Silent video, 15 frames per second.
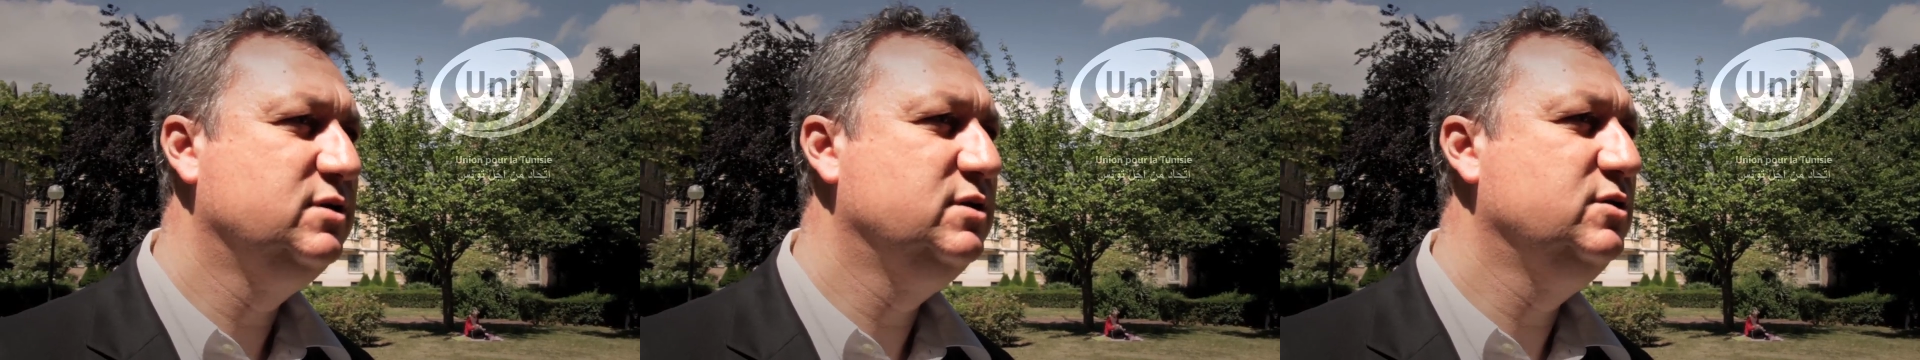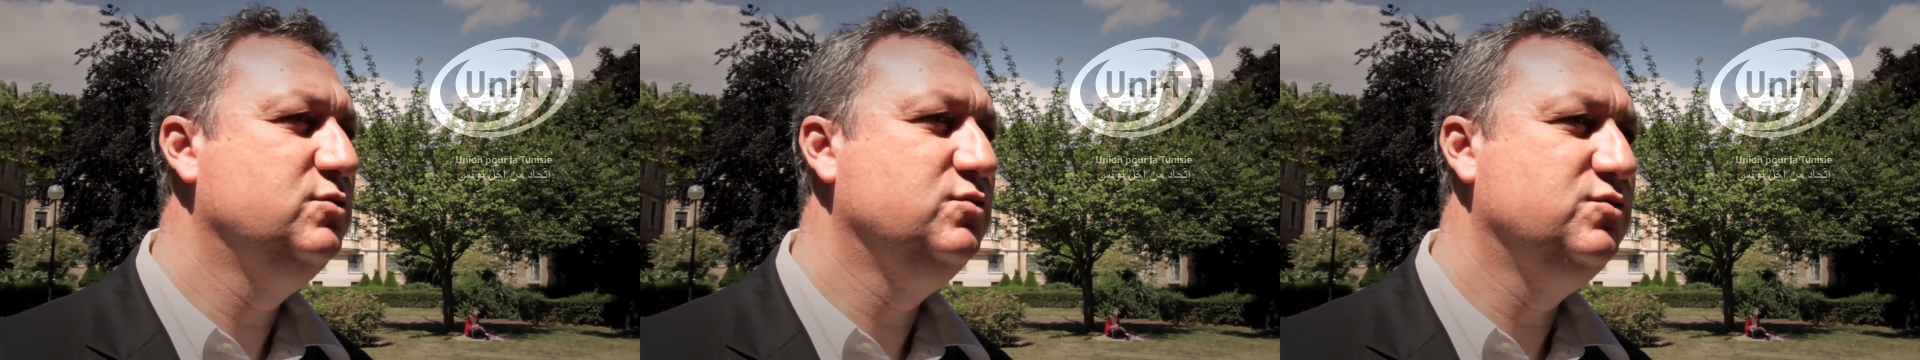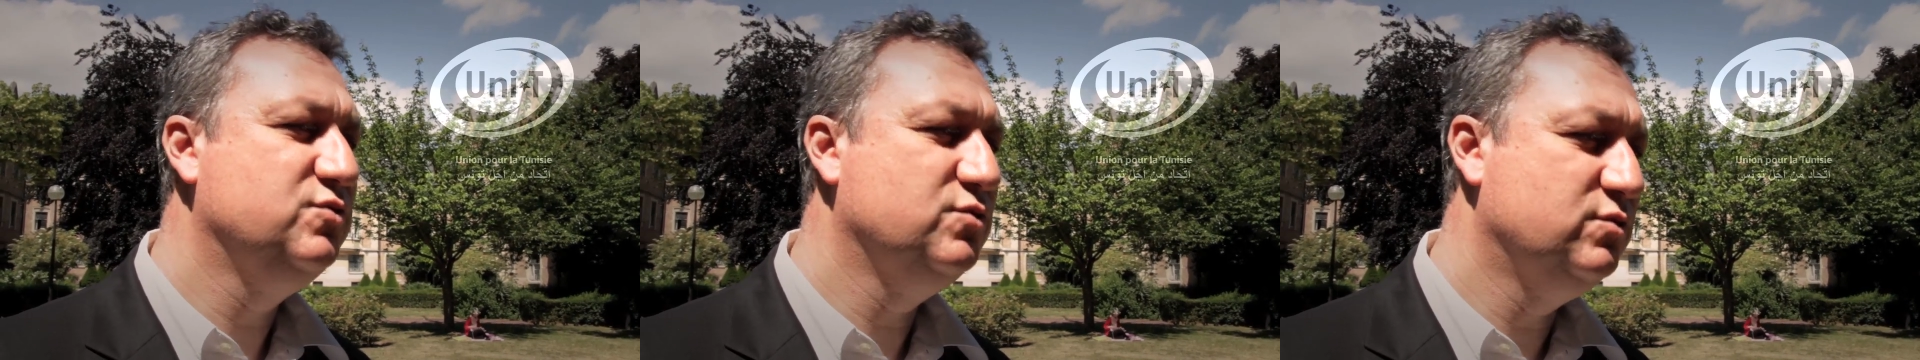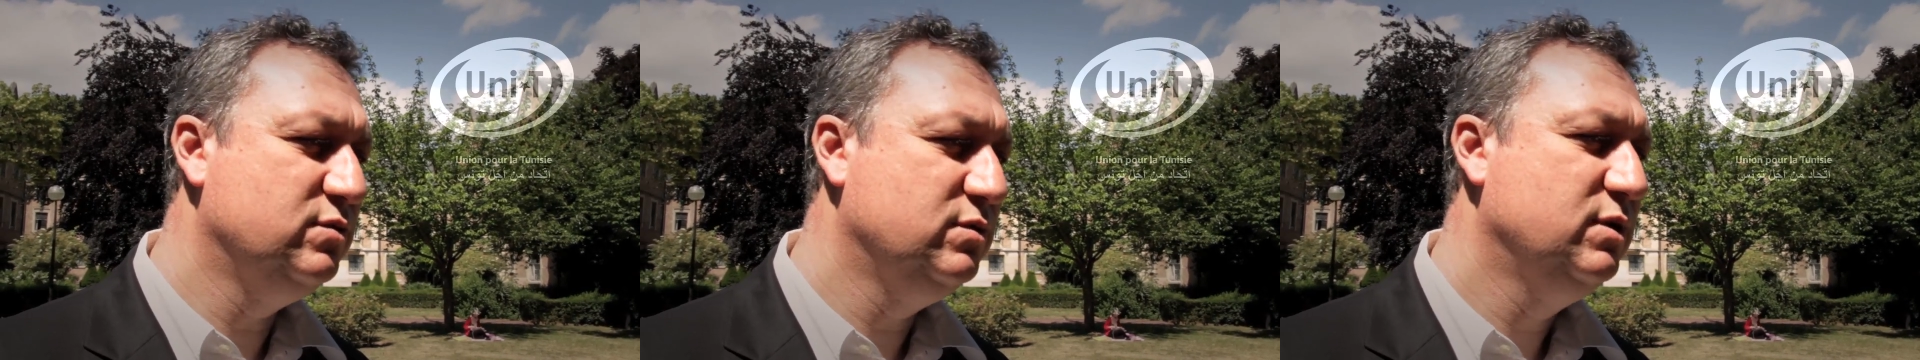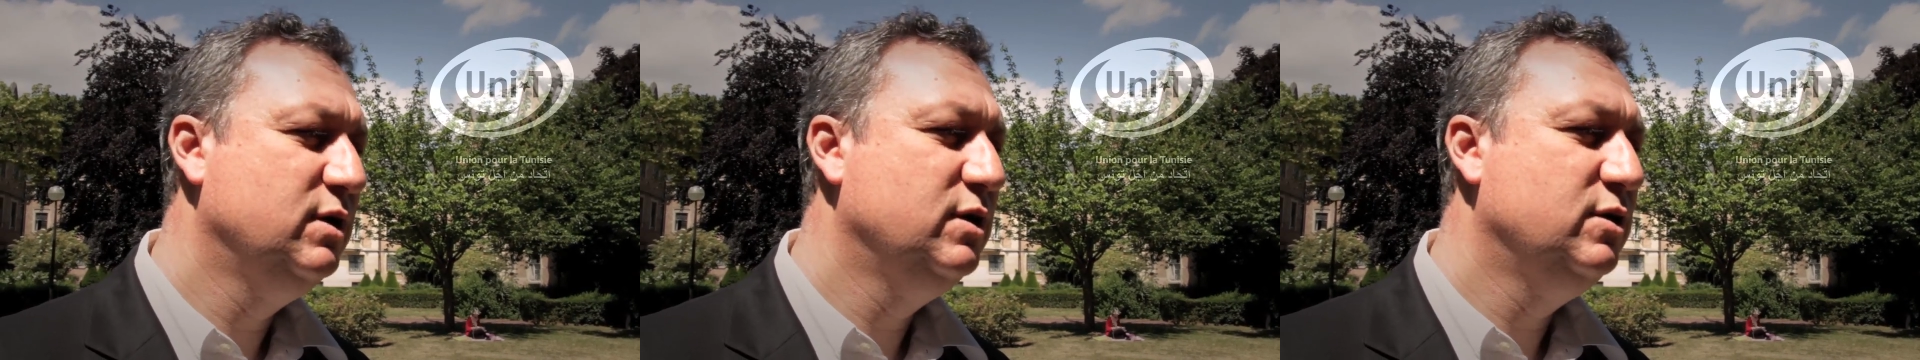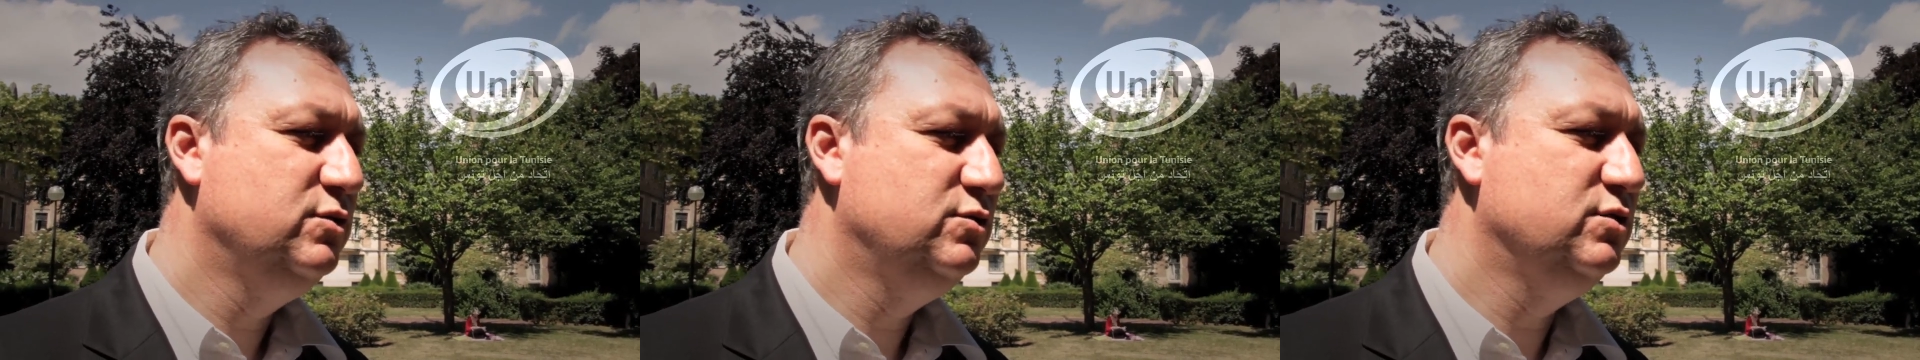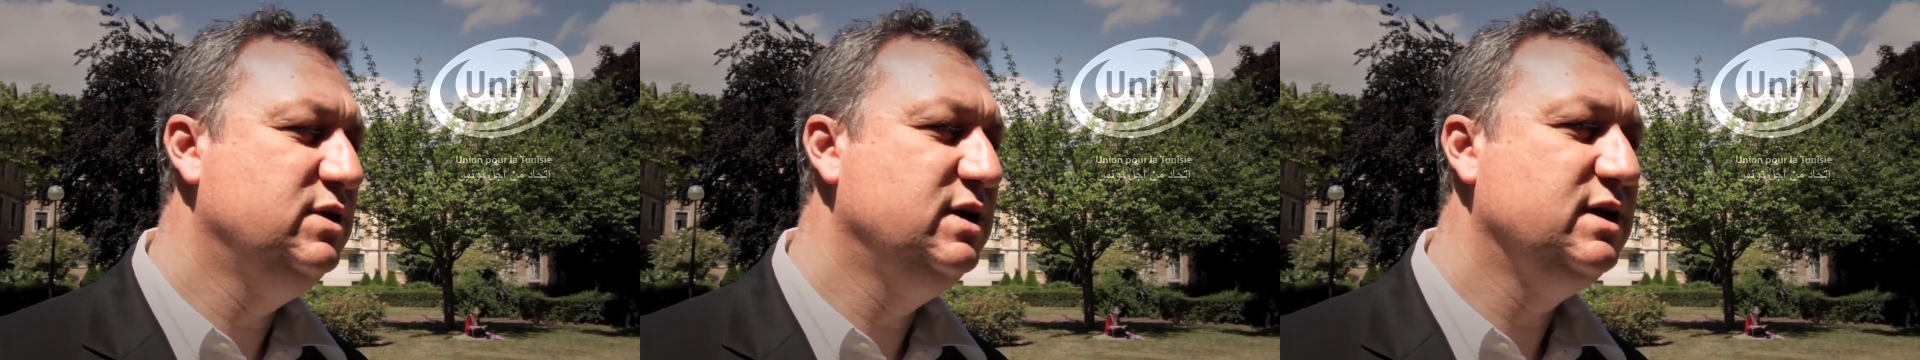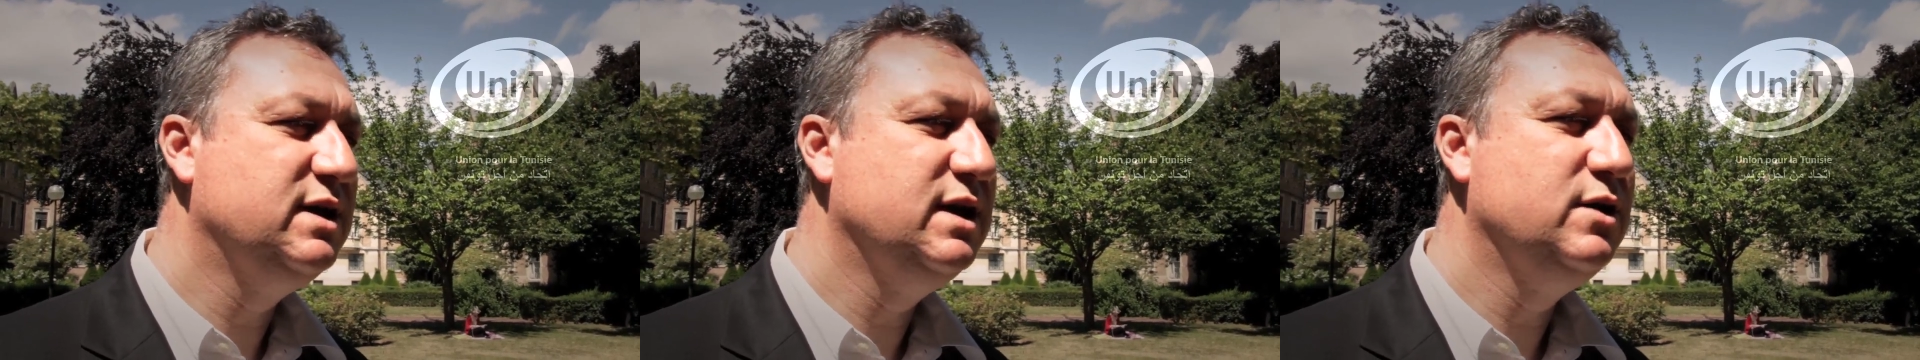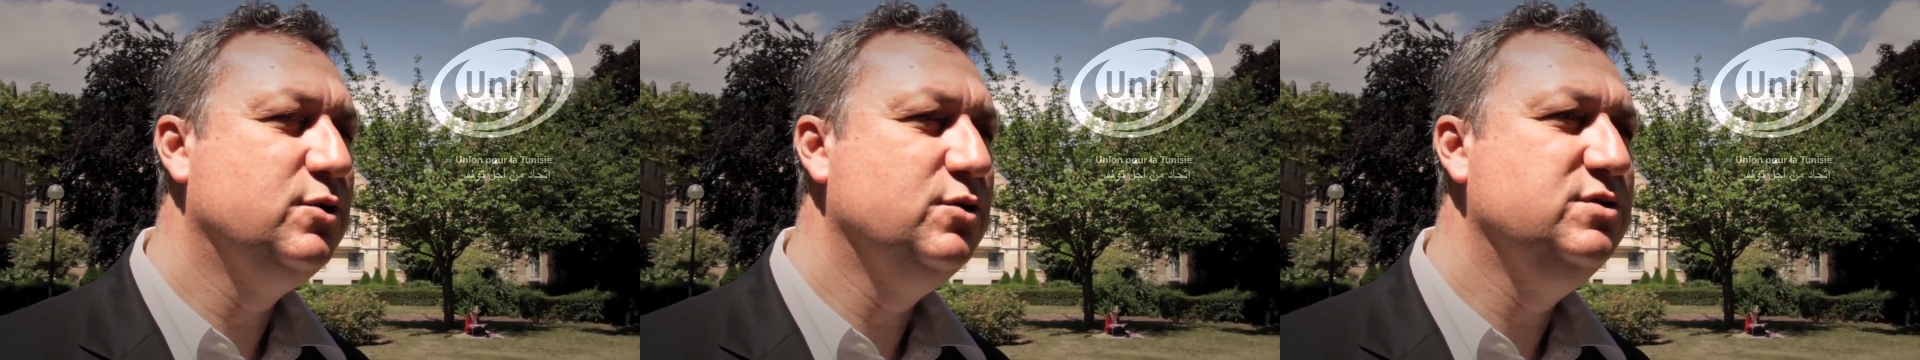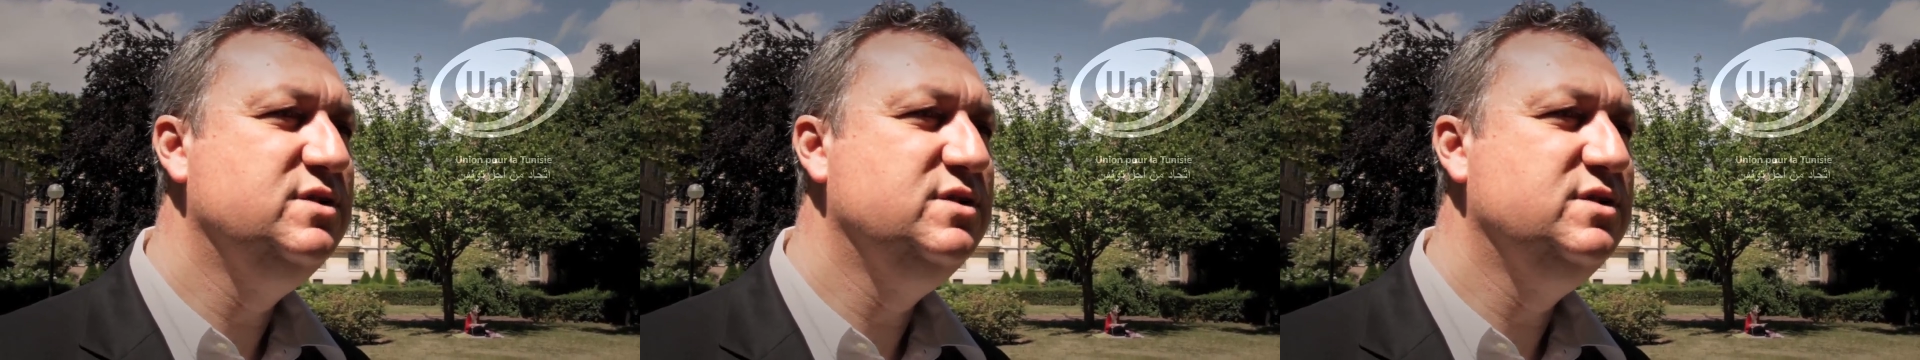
qui nous ont donner quelques